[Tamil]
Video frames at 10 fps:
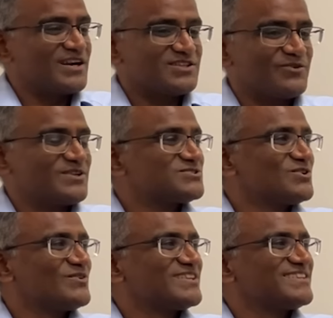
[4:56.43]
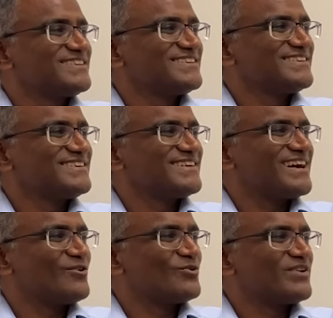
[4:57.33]
அடுத்த வருஷம் வந்து
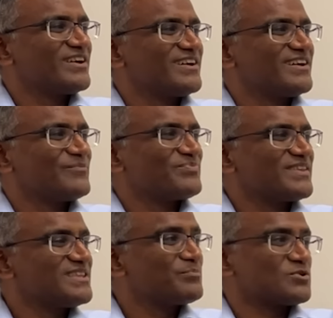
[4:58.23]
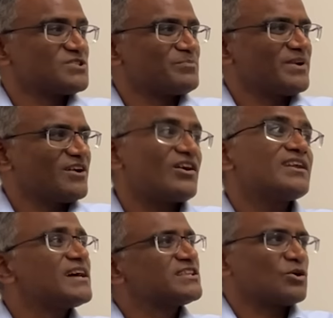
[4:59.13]
அவருடைய இதை ப்ரொஜெக்ட் பண்ணி
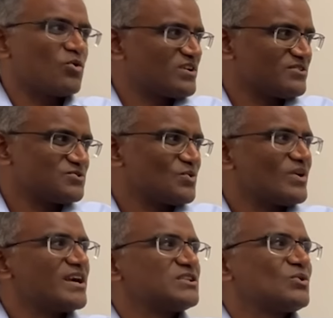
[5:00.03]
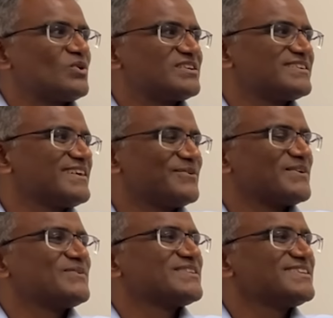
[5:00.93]
ஆகணும் அல்லது அடுத்த குவார்டர்னு வச்சுக்கோங்க அடுத்த குவார்ட்டருக்கு
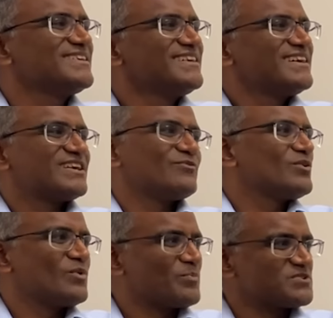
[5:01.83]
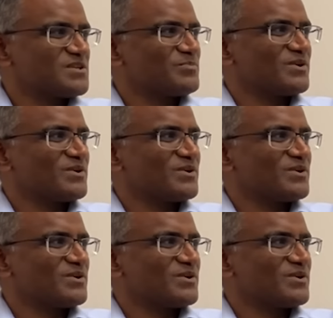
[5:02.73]
அவருக்கு வந்து ரெவன்யூவை ப்ரொஜெக்ட்